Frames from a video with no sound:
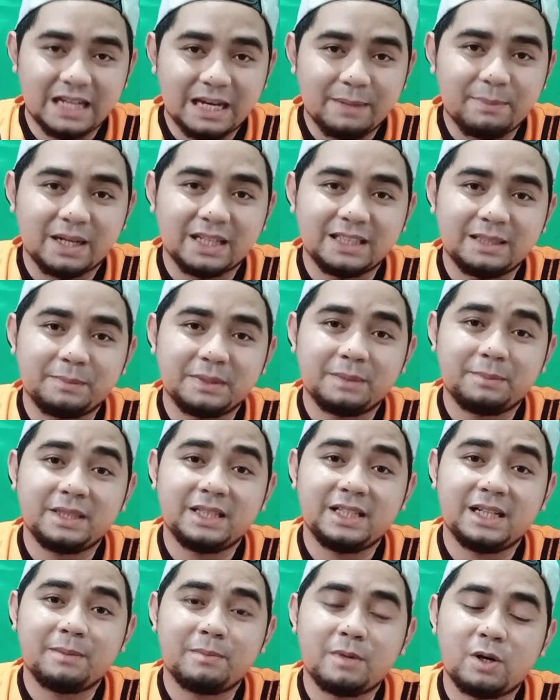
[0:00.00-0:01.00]
Nah, bagi
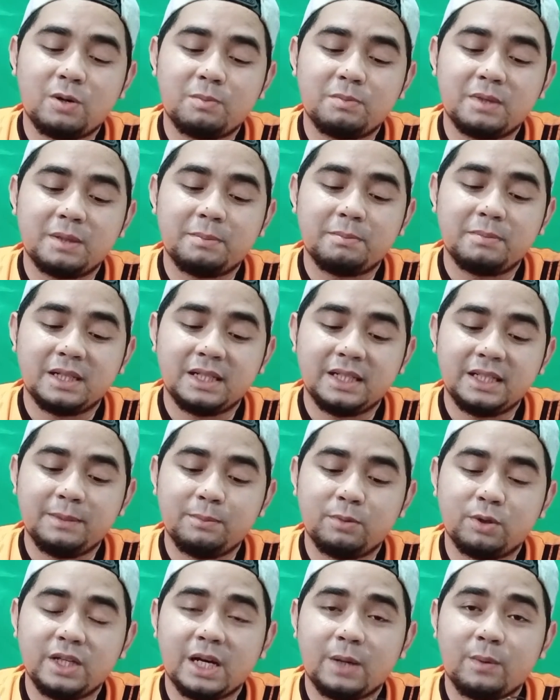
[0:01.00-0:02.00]
teman-teman yang mau
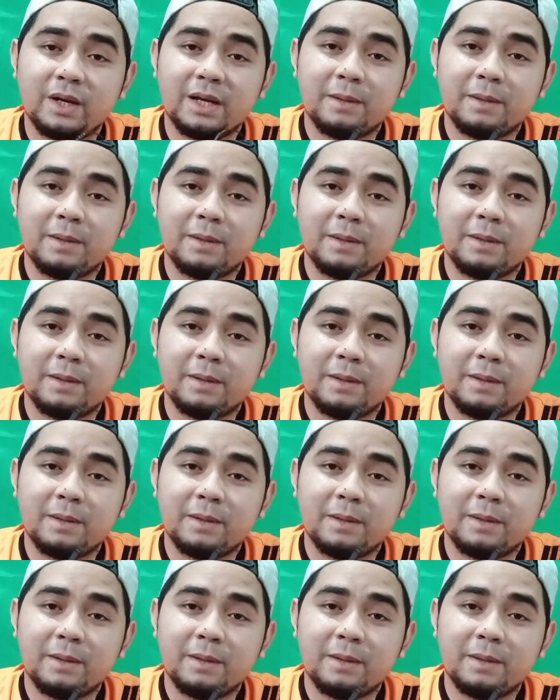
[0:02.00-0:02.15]
membeli Boya